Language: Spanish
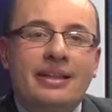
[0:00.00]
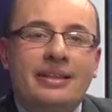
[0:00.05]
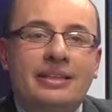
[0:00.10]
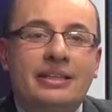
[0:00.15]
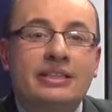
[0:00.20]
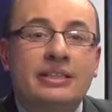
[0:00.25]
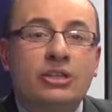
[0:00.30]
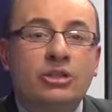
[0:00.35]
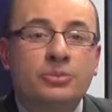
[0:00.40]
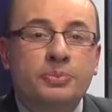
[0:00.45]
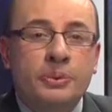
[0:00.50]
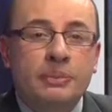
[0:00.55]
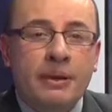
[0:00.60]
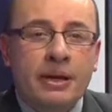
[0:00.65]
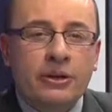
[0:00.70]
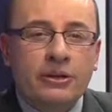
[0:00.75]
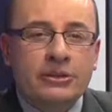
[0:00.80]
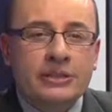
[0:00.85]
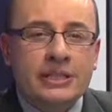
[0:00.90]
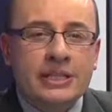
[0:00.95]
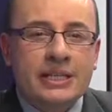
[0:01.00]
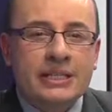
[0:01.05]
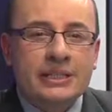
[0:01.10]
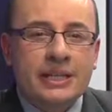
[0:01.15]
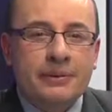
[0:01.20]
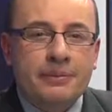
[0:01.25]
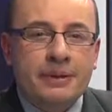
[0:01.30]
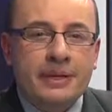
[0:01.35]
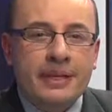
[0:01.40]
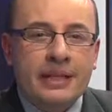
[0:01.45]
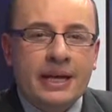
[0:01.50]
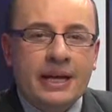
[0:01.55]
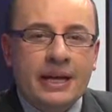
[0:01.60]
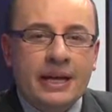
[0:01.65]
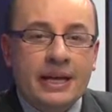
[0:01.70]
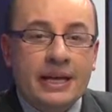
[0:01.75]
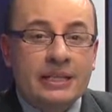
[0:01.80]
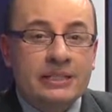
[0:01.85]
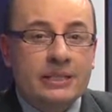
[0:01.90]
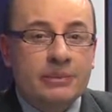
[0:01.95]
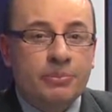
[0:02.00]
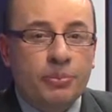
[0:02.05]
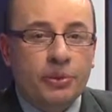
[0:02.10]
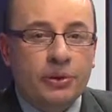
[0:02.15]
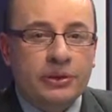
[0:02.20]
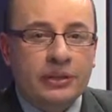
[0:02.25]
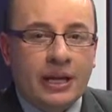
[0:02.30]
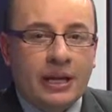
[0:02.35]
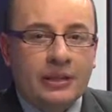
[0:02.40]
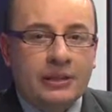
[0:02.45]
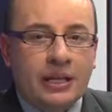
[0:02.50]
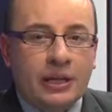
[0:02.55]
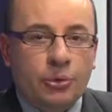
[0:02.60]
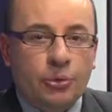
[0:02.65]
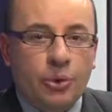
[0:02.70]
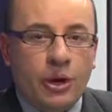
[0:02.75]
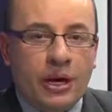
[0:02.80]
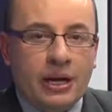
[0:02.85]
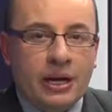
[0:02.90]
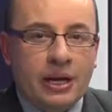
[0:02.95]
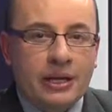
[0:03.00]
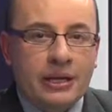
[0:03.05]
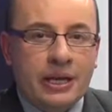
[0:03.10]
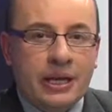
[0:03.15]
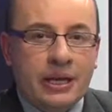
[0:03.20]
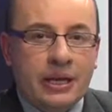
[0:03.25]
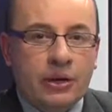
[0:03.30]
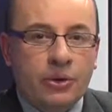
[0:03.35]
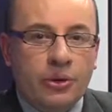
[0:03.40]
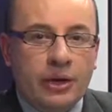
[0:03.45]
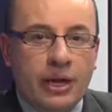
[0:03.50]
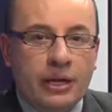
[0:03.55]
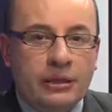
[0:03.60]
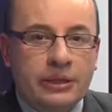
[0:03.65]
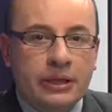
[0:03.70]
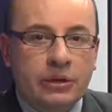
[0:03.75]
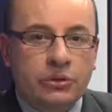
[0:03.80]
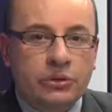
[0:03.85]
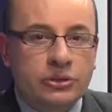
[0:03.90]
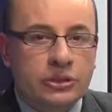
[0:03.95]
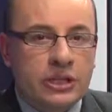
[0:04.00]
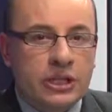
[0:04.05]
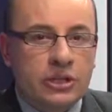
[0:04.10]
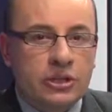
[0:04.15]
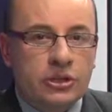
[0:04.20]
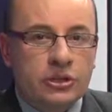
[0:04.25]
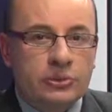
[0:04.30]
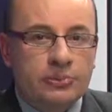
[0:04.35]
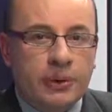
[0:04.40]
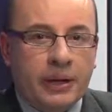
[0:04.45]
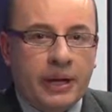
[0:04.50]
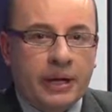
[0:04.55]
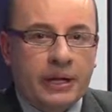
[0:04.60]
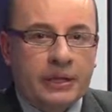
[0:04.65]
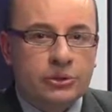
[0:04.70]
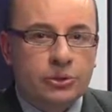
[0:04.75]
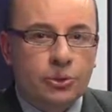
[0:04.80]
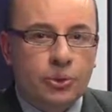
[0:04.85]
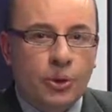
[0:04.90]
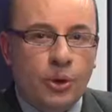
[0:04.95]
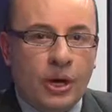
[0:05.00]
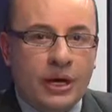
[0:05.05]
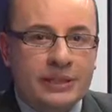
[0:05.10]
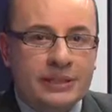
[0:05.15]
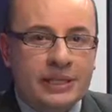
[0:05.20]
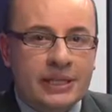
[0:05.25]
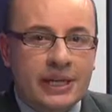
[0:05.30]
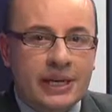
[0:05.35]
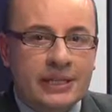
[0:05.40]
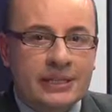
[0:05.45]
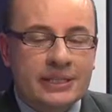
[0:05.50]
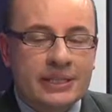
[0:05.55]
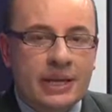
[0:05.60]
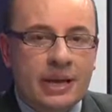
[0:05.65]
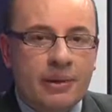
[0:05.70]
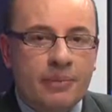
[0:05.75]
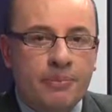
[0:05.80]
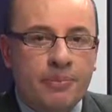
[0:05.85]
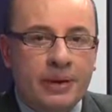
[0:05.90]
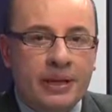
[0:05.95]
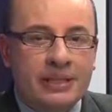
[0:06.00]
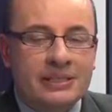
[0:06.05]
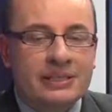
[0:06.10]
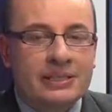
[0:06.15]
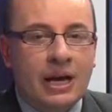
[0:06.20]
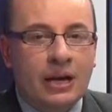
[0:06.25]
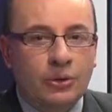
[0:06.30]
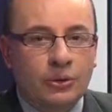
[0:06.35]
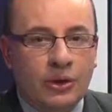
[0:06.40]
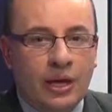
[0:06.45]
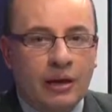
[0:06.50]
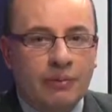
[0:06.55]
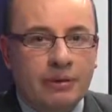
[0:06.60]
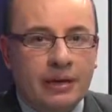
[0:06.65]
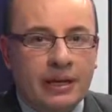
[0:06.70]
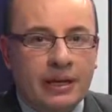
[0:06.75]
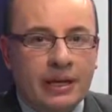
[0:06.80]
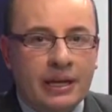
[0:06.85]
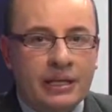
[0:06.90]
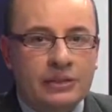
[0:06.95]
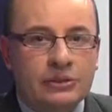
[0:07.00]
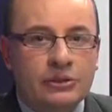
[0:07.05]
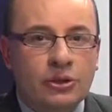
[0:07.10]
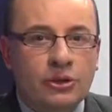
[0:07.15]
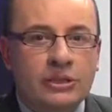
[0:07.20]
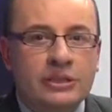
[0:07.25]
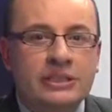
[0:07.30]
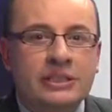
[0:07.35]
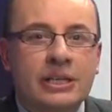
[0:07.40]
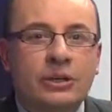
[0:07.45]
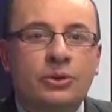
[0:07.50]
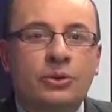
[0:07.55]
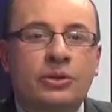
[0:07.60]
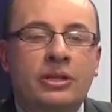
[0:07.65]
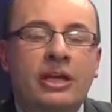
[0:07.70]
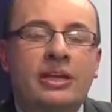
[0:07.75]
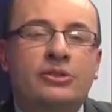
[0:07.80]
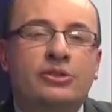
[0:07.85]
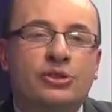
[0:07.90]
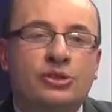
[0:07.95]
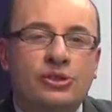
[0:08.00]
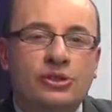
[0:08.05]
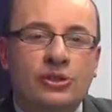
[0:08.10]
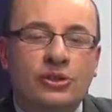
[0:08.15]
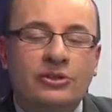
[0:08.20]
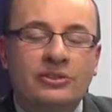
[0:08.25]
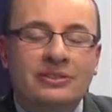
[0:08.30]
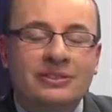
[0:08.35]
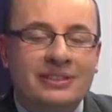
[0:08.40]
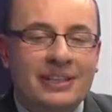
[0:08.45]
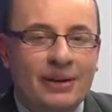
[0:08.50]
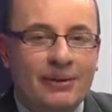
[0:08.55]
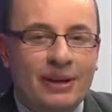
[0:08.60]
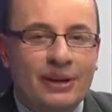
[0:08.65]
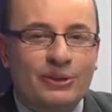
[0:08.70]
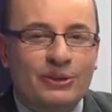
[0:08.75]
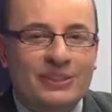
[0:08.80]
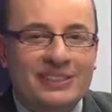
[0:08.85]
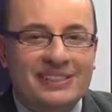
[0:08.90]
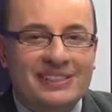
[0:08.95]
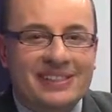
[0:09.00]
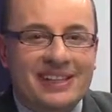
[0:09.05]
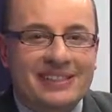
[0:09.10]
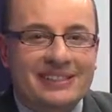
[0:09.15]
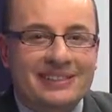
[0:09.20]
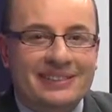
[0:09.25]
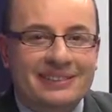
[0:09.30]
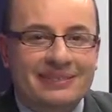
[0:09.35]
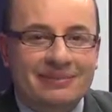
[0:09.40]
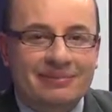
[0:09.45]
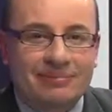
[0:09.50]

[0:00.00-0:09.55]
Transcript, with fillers: Desde los primeros días de vida es importante cuidar la higiene oral de los niños para que su boca sea siempre saludable. Esto es Salud en Sonsón TV Noticias.